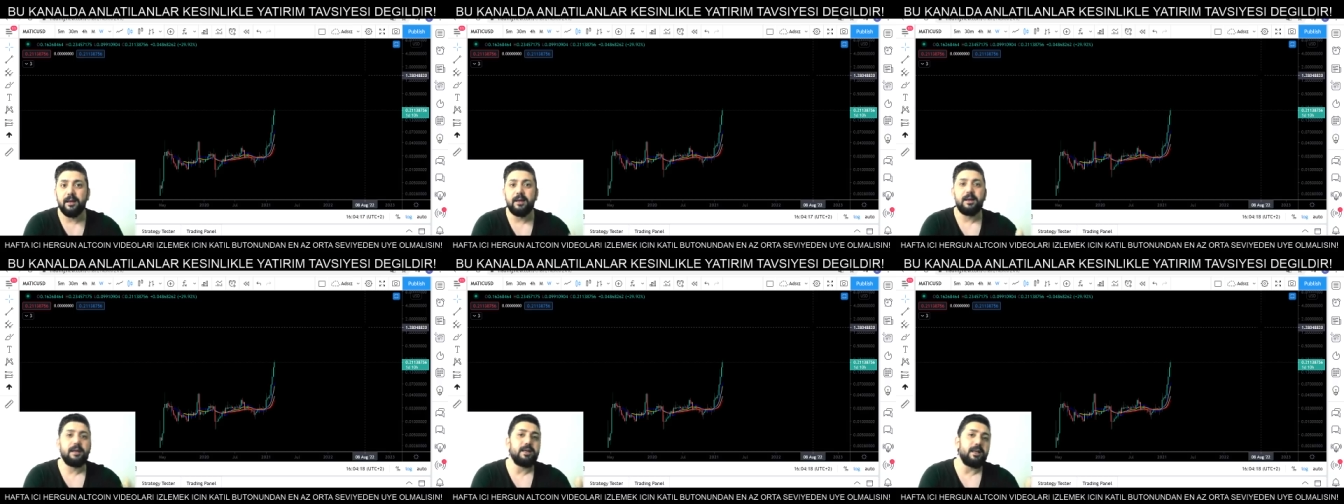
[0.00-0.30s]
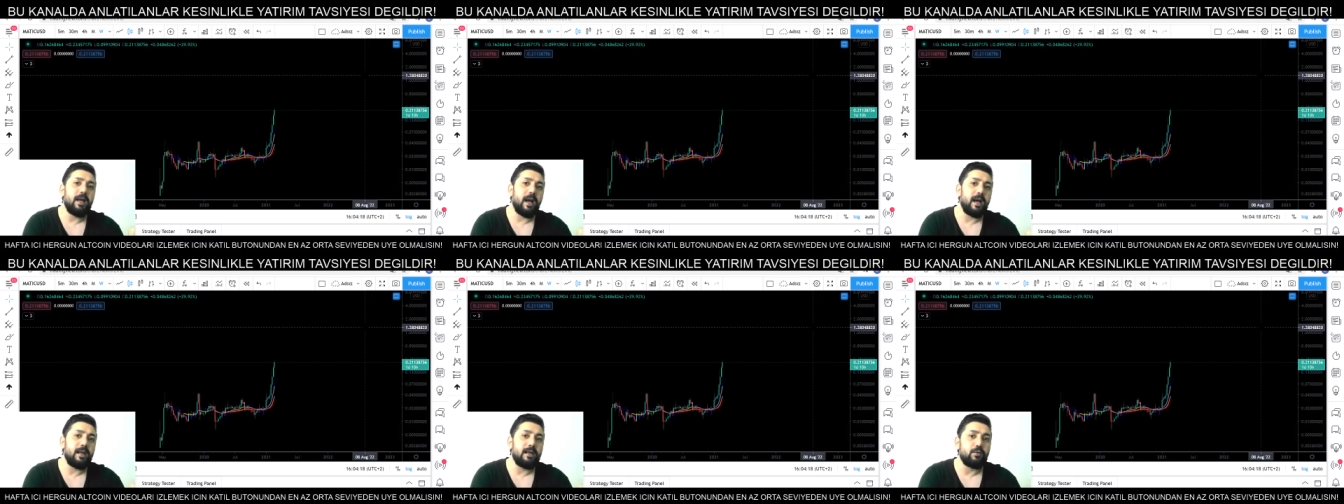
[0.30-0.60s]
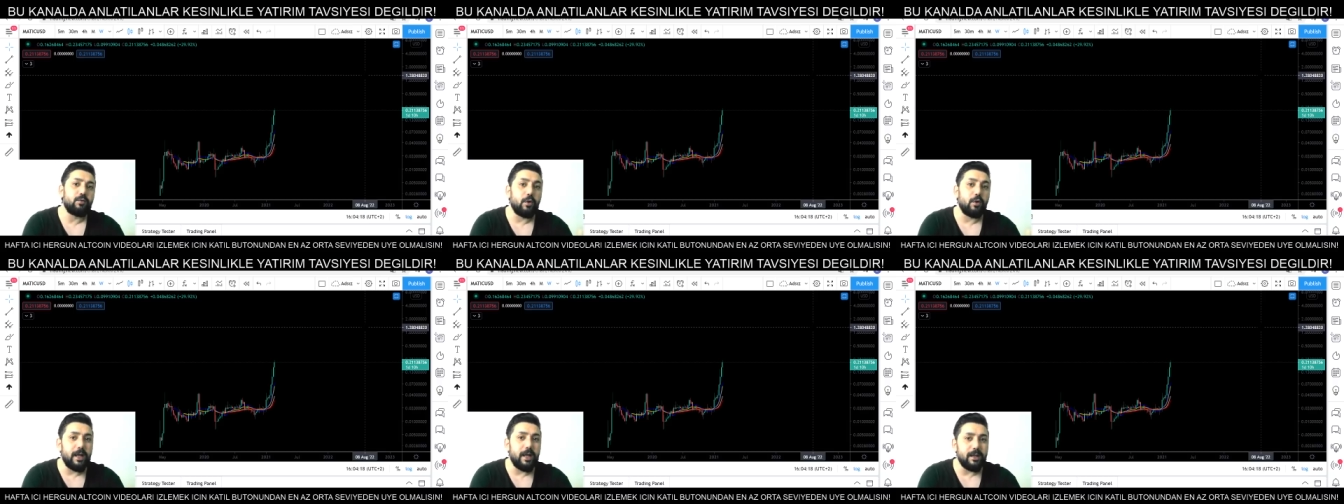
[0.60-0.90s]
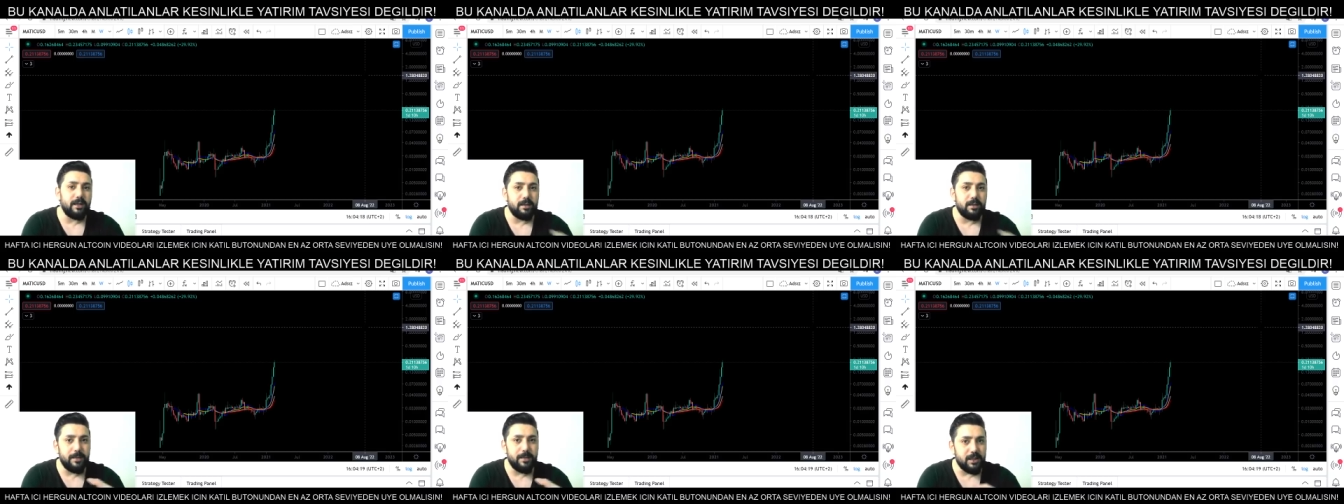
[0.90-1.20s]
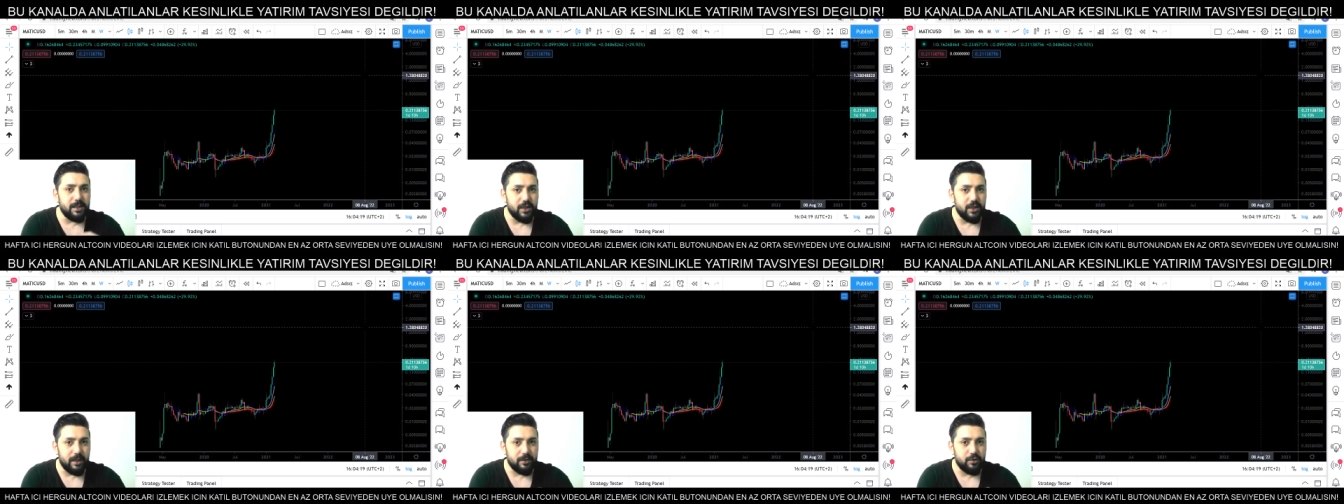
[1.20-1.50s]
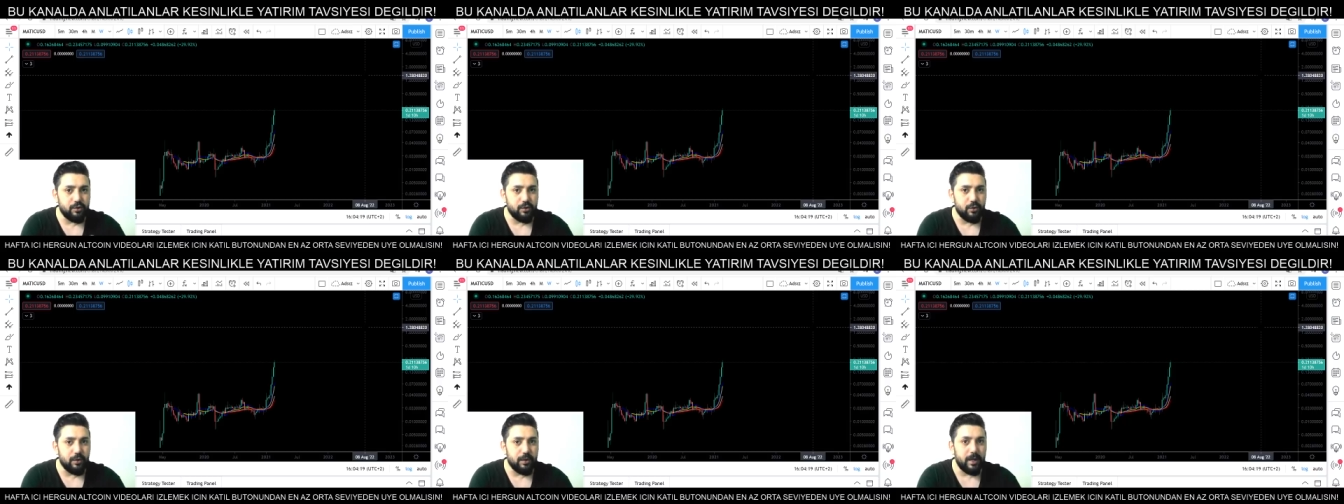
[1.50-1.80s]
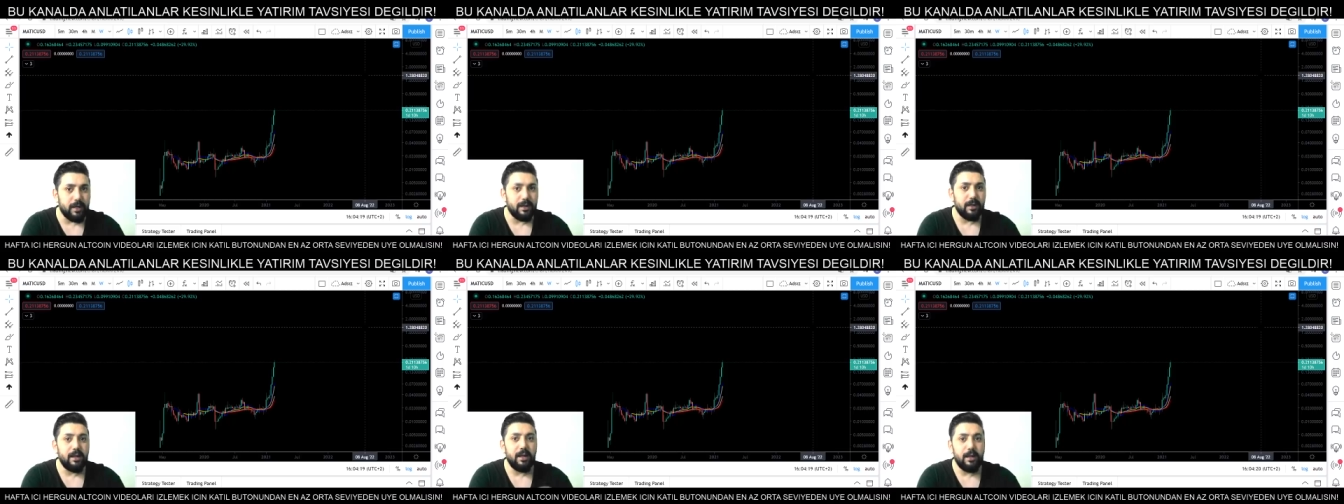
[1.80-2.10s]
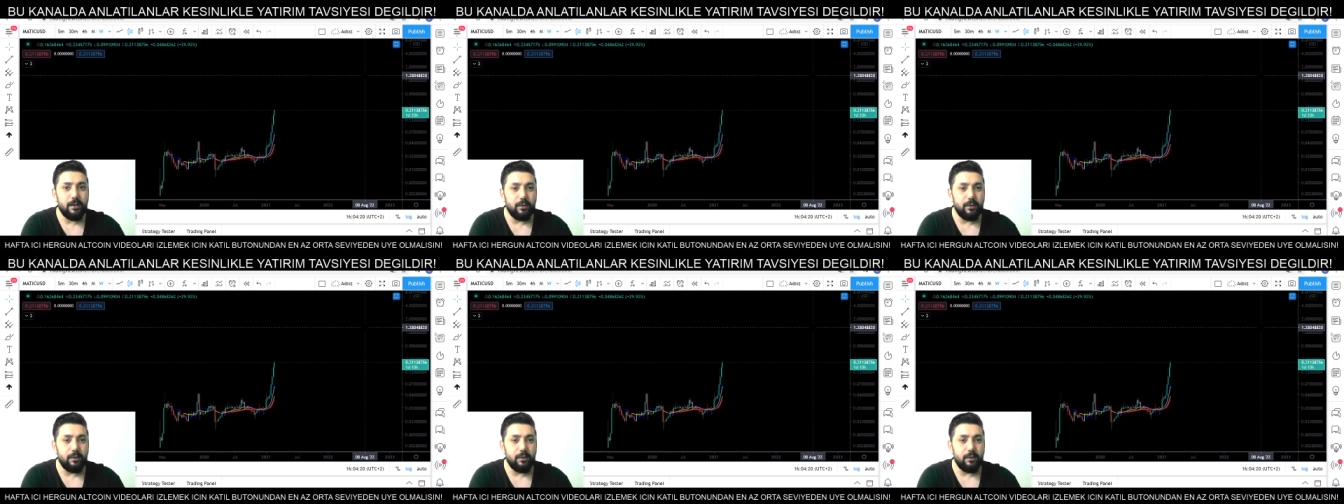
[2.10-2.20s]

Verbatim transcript: Yani dolandırmaya çalışıyorlar.